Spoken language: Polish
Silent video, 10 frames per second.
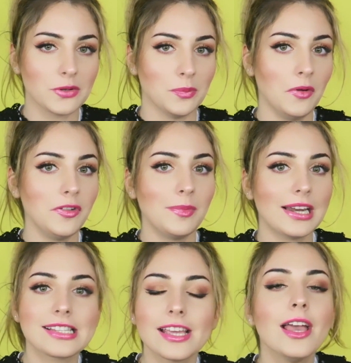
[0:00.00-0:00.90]
zakupowy
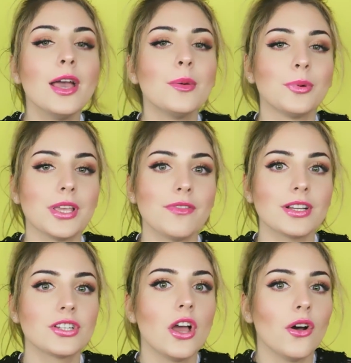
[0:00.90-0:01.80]
bardziej,
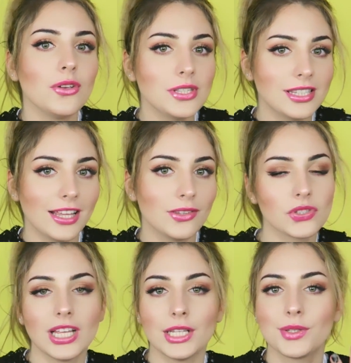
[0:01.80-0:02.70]
ponieważ
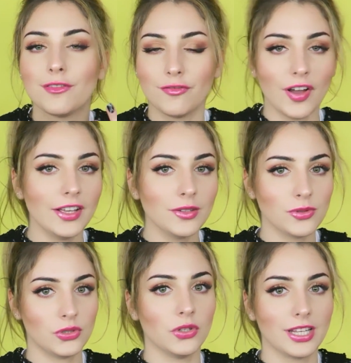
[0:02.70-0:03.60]
ostatnio znalazłam
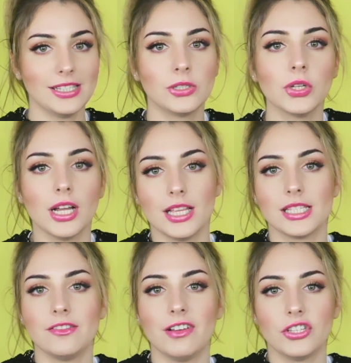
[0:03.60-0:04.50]
fajną stronkę. Stronka
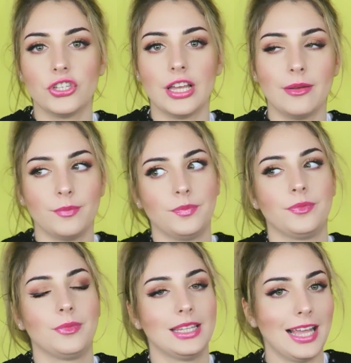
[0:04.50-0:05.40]
nazywa się,
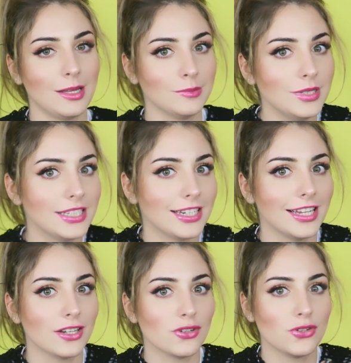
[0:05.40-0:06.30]
tak
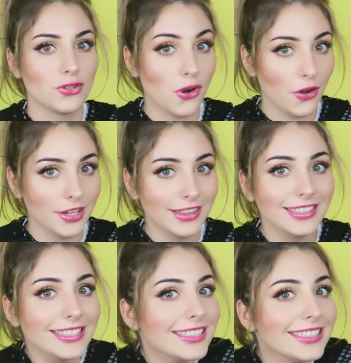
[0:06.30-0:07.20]
myślę,
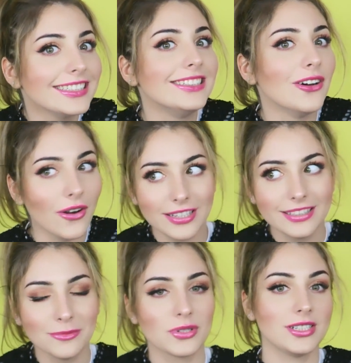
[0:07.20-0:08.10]
Joins,
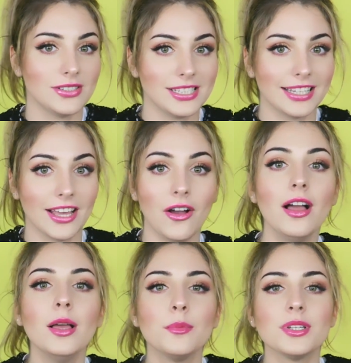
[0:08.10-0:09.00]
Join, może coś
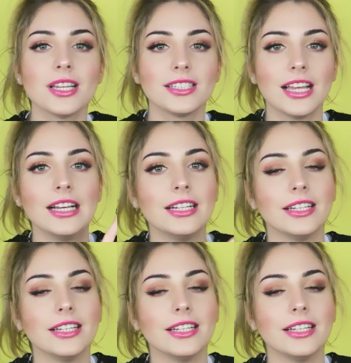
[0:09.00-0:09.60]
takiego. Pisze się